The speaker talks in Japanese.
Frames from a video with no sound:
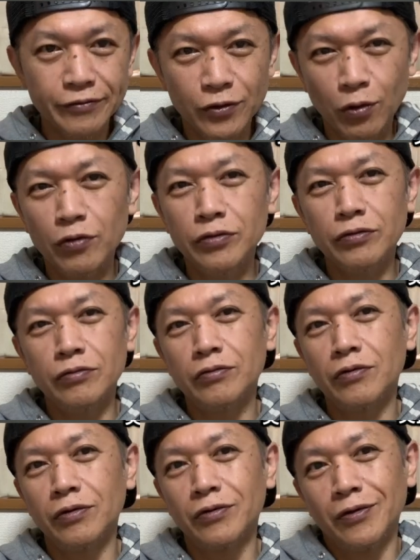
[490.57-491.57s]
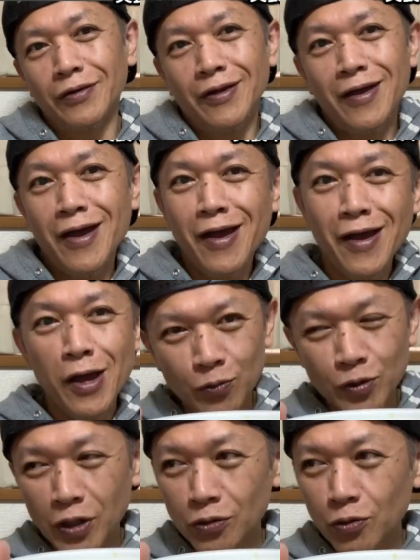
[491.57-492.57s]
ということで、
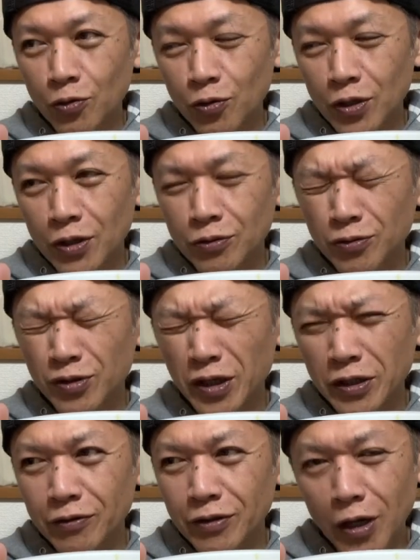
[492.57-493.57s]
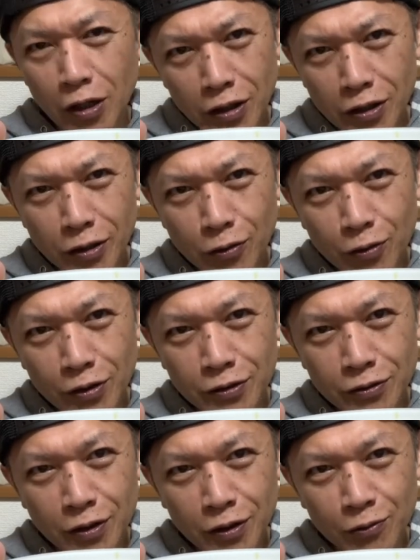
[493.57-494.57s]
ブランド攻略の際にはなかなか手強いで
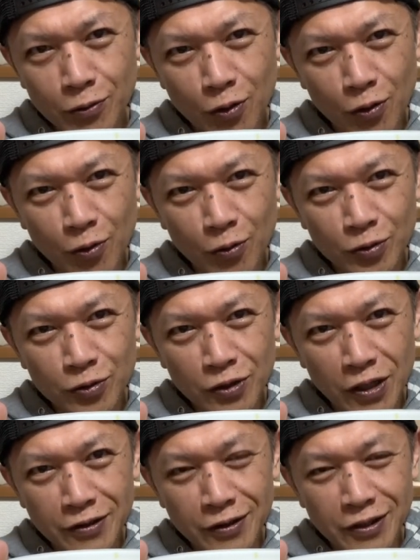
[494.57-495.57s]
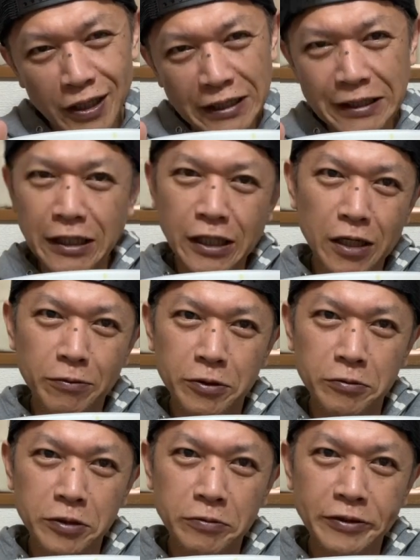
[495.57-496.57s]
すけれども、今後もお付き合いさせていただければ
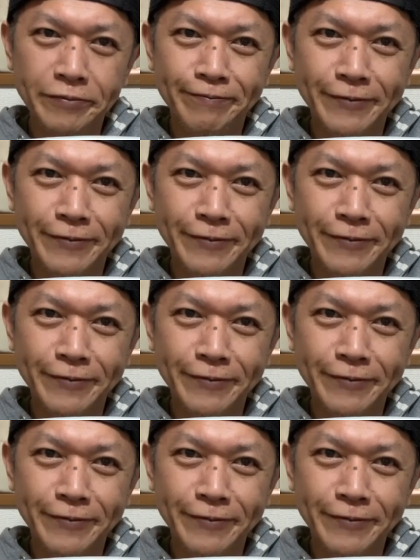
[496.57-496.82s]
と思います。